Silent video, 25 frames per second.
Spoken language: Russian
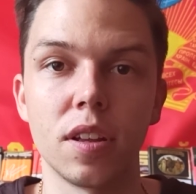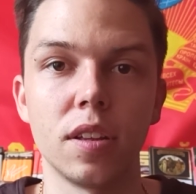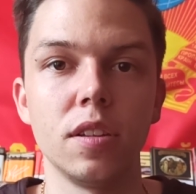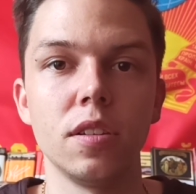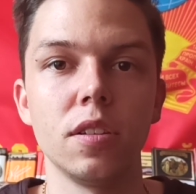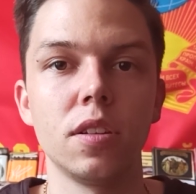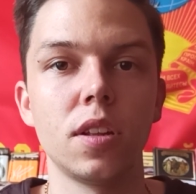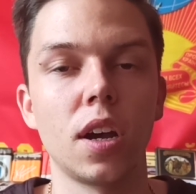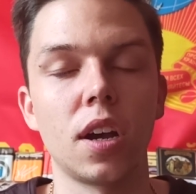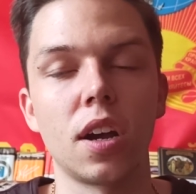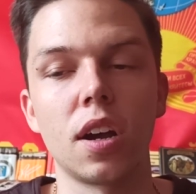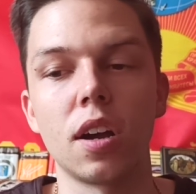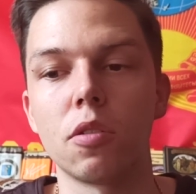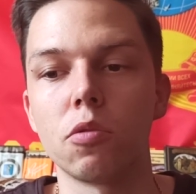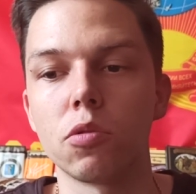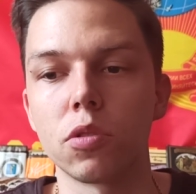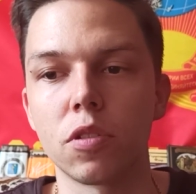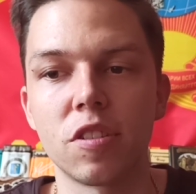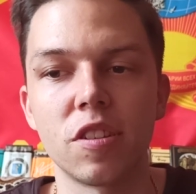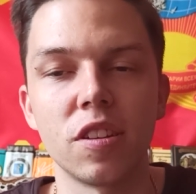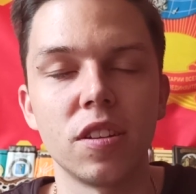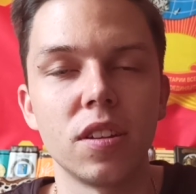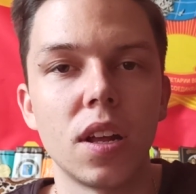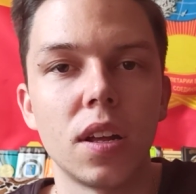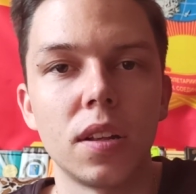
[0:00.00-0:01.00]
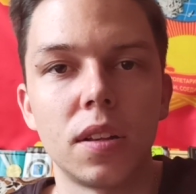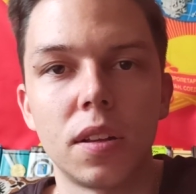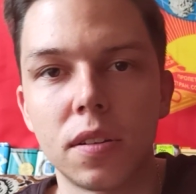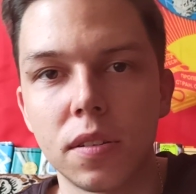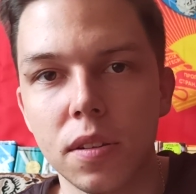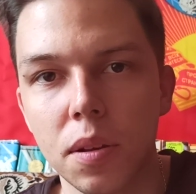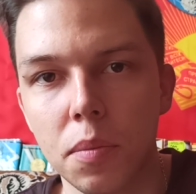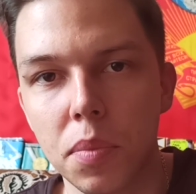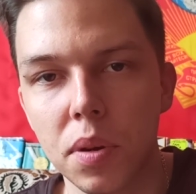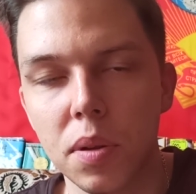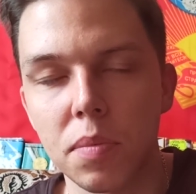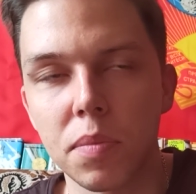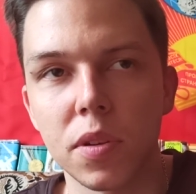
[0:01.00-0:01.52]
Не так, как вот сенатор,
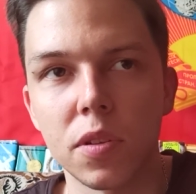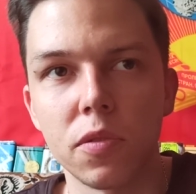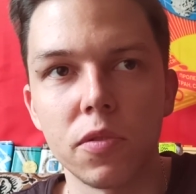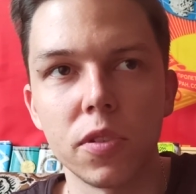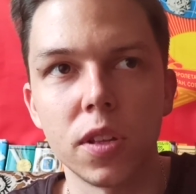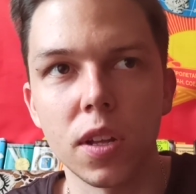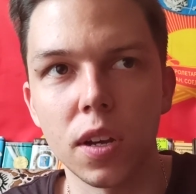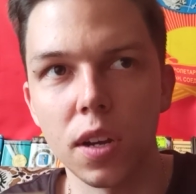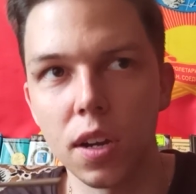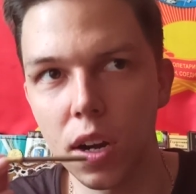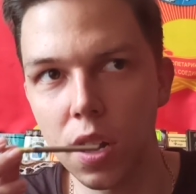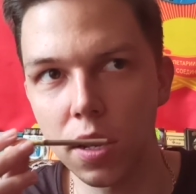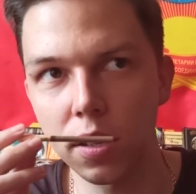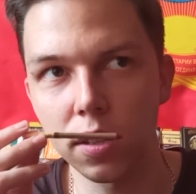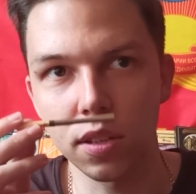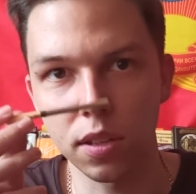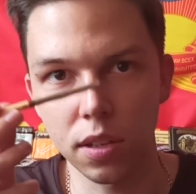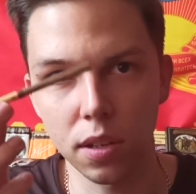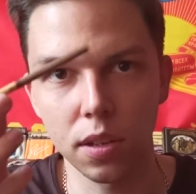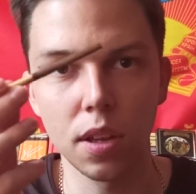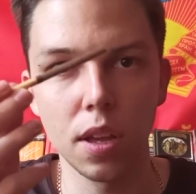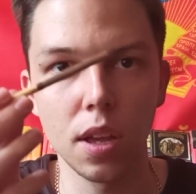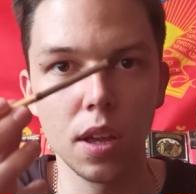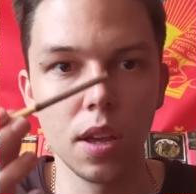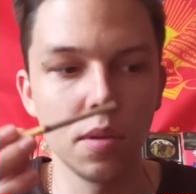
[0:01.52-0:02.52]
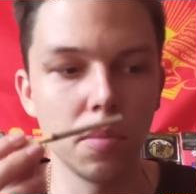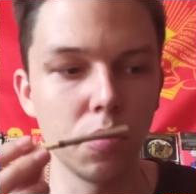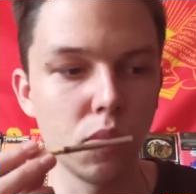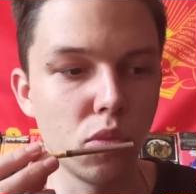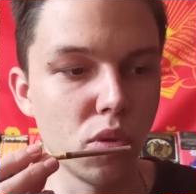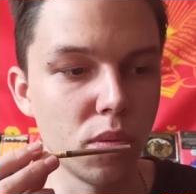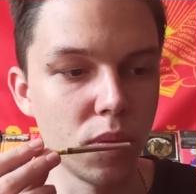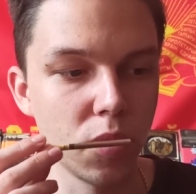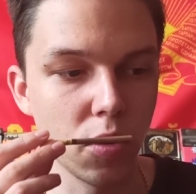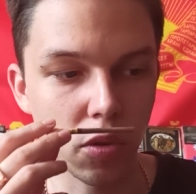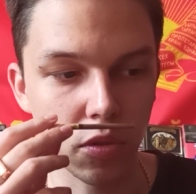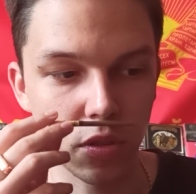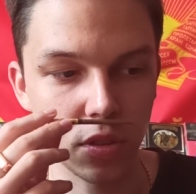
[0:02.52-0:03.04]
например, виноградный.
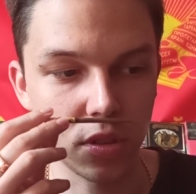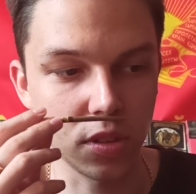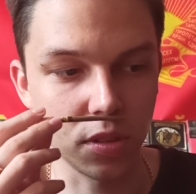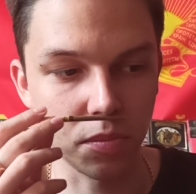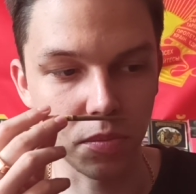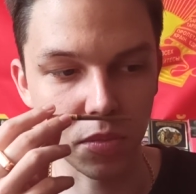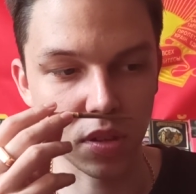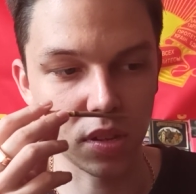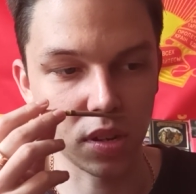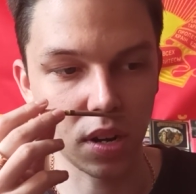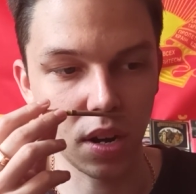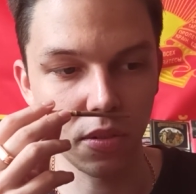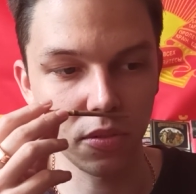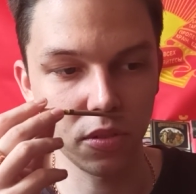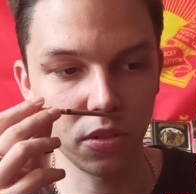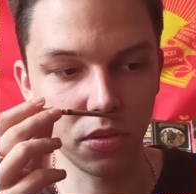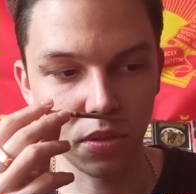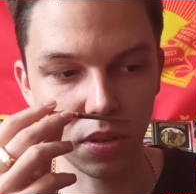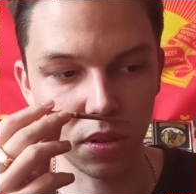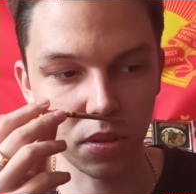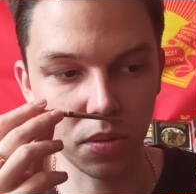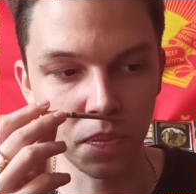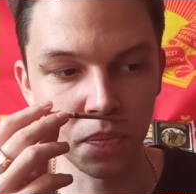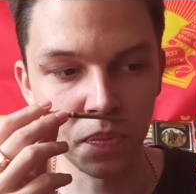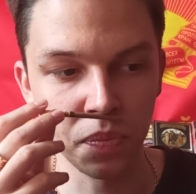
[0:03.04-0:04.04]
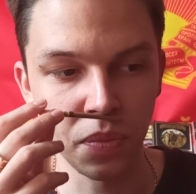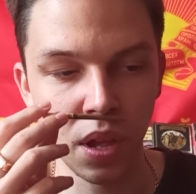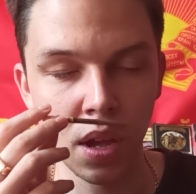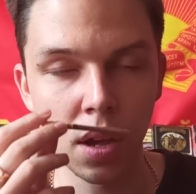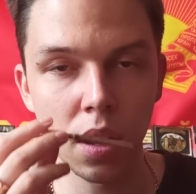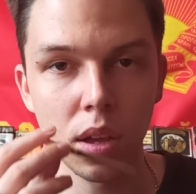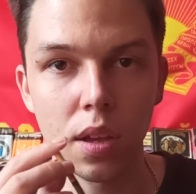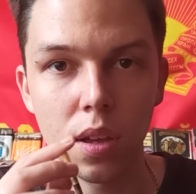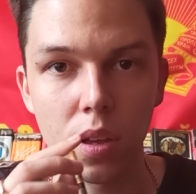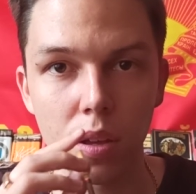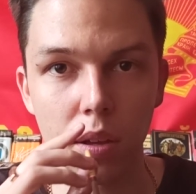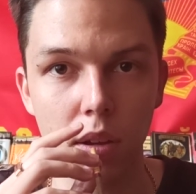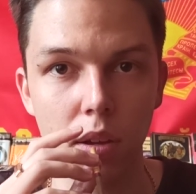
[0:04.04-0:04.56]
Будем его с ним сравнивать,
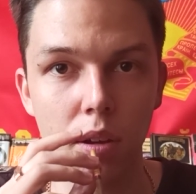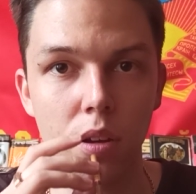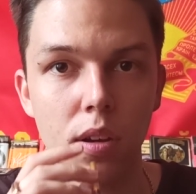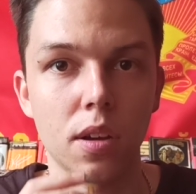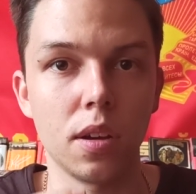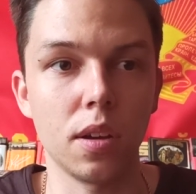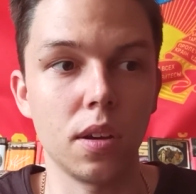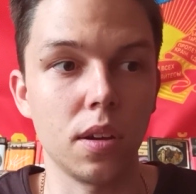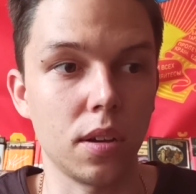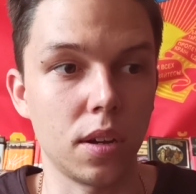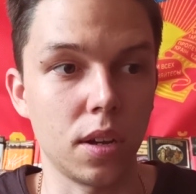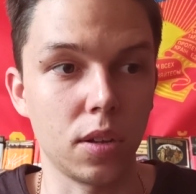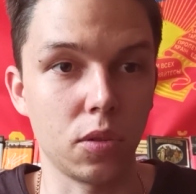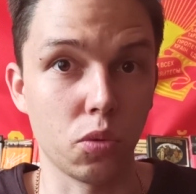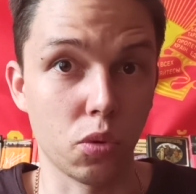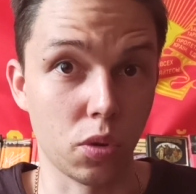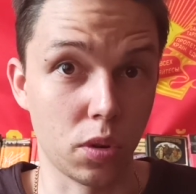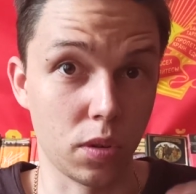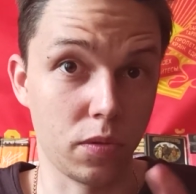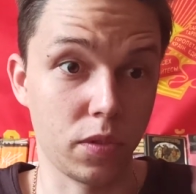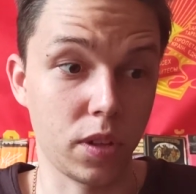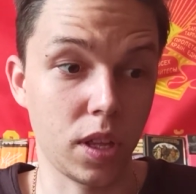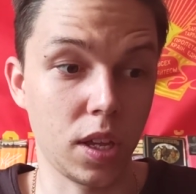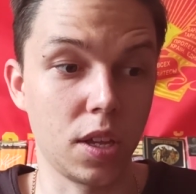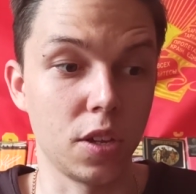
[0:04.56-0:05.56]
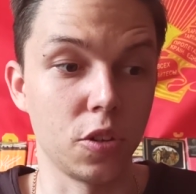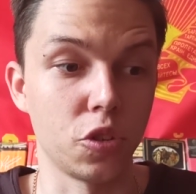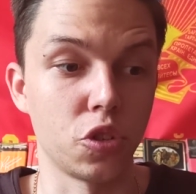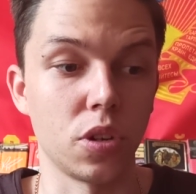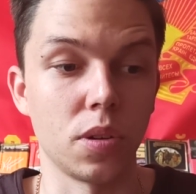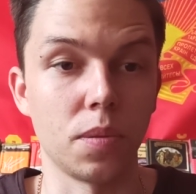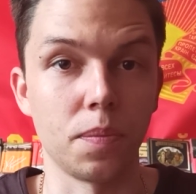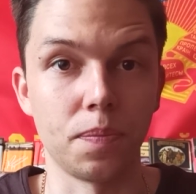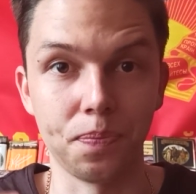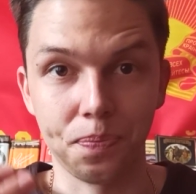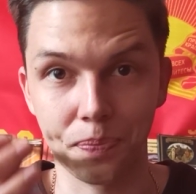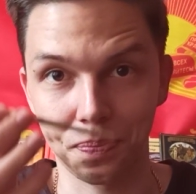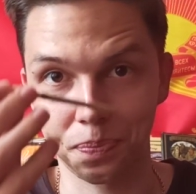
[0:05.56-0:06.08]
э, который в таких
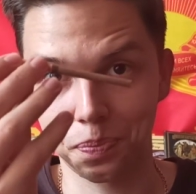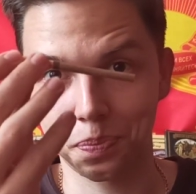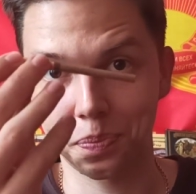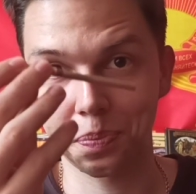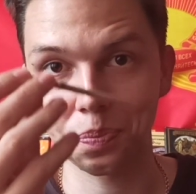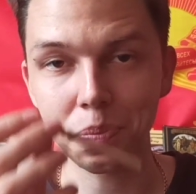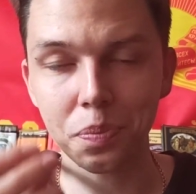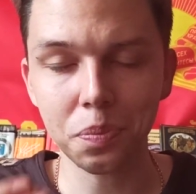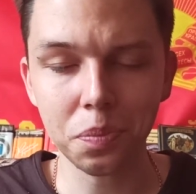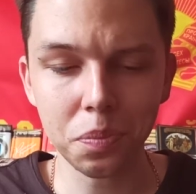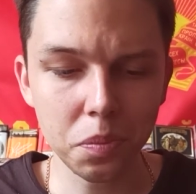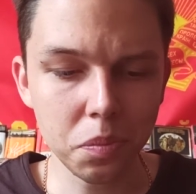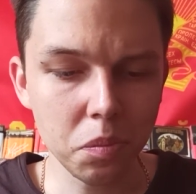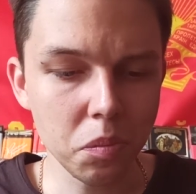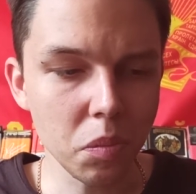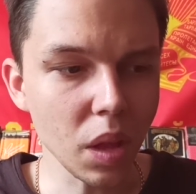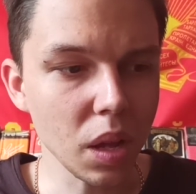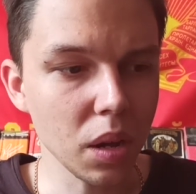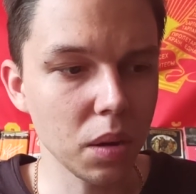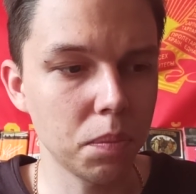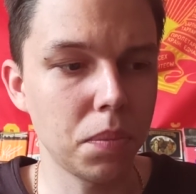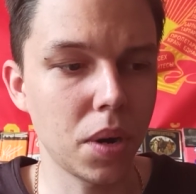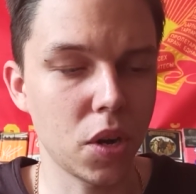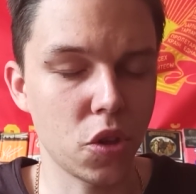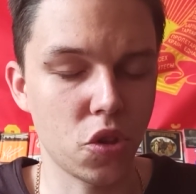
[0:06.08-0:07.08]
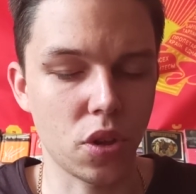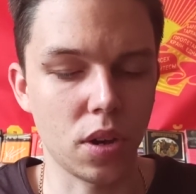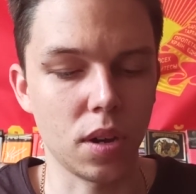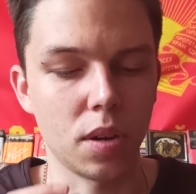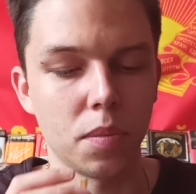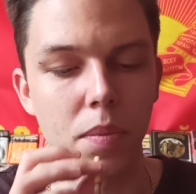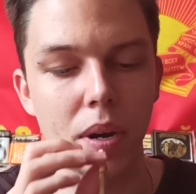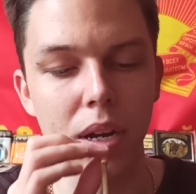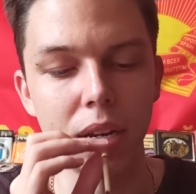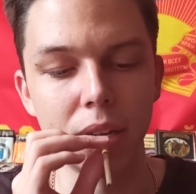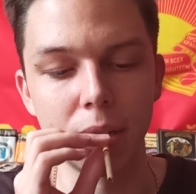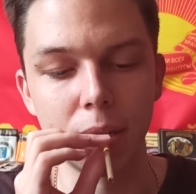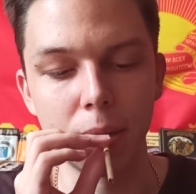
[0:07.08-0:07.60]
же пачках
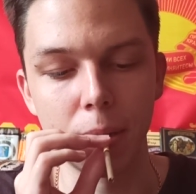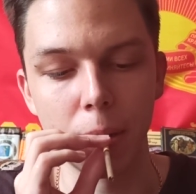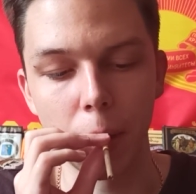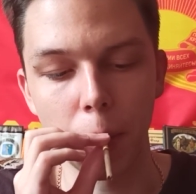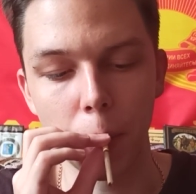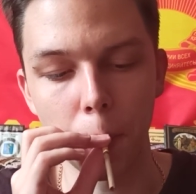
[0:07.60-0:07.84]
маленьких.